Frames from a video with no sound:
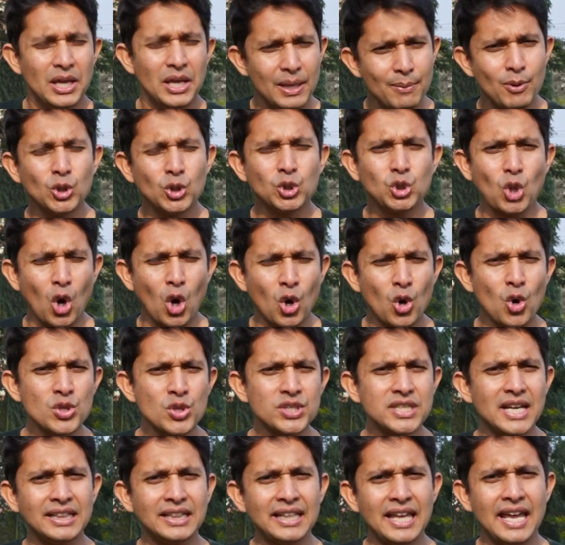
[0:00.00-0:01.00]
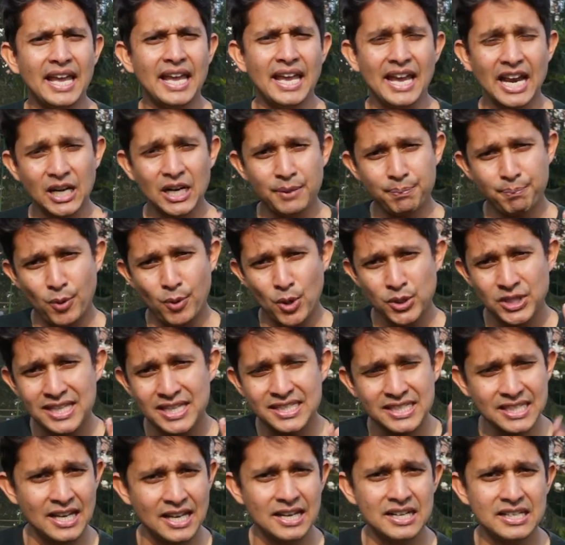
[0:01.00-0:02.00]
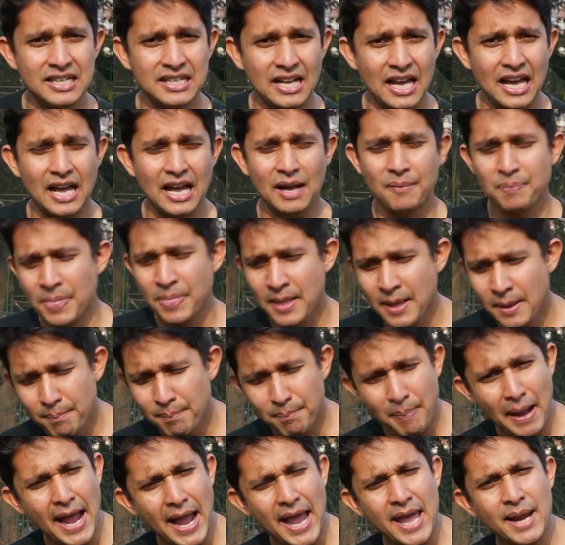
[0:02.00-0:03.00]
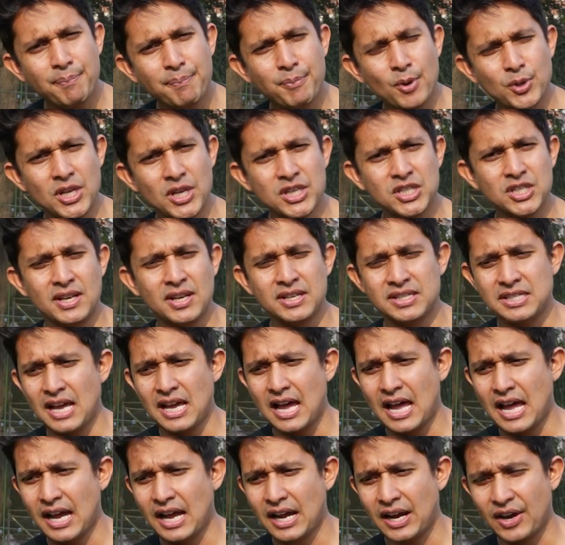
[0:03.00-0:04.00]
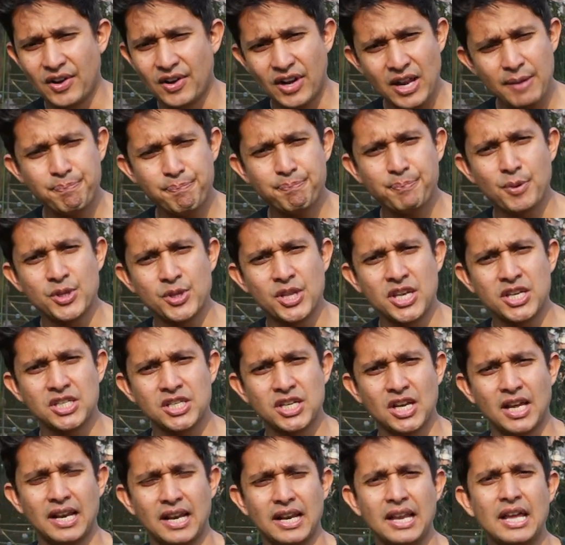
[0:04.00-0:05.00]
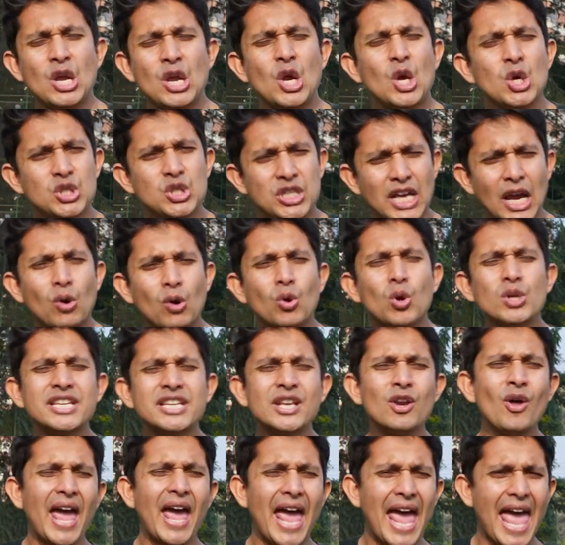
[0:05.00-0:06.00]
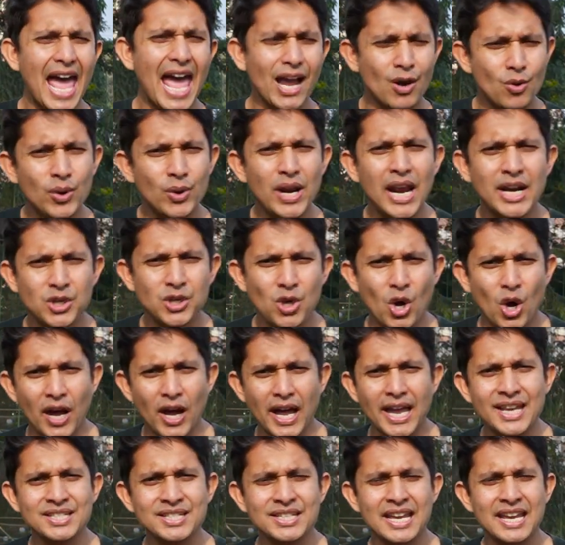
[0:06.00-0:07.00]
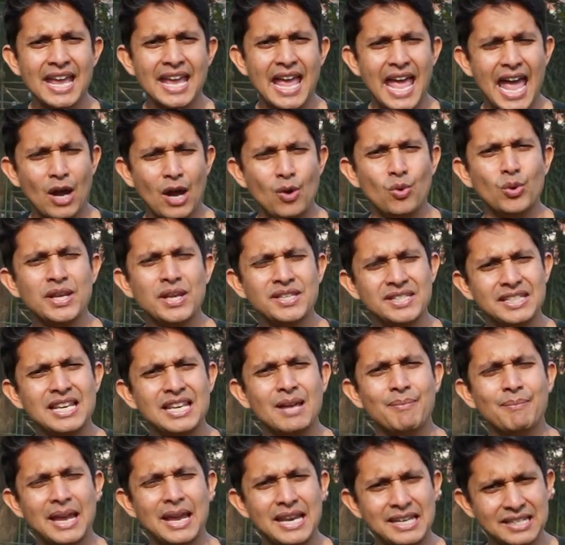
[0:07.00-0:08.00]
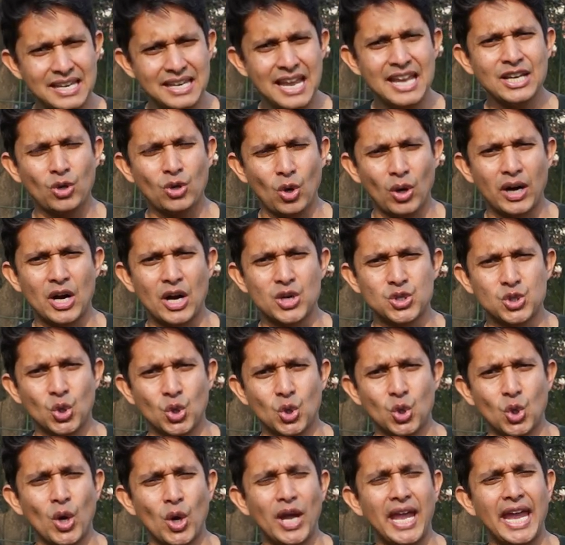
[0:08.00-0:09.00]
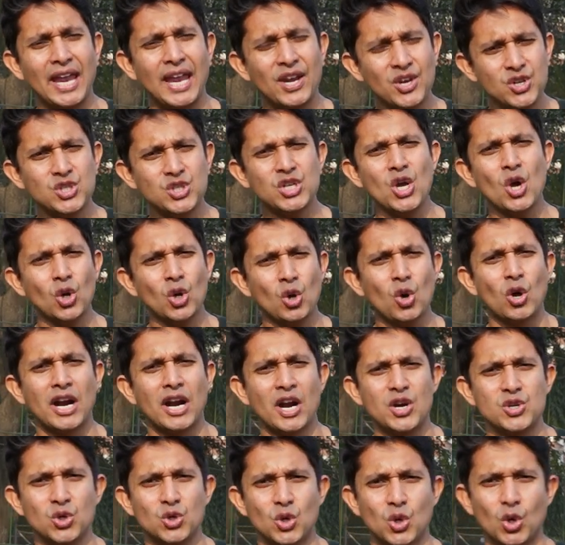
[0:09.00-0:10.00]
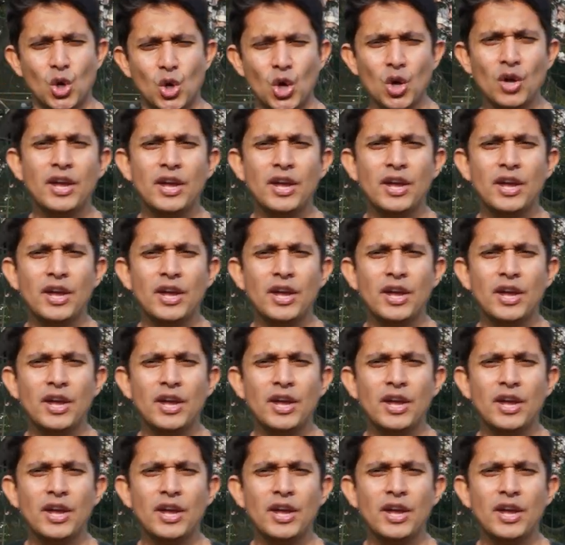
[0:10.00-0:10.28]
এবং তখন যাতে হেড পজিশনটা পায়ের পজিশনটা গ্রিপ পজিশন সেগুলো যেন অ্যাকুরেট হয় সেই অ্যাকুরেসিটা মেনটেন করার জন্য এনশিওর করার জন্য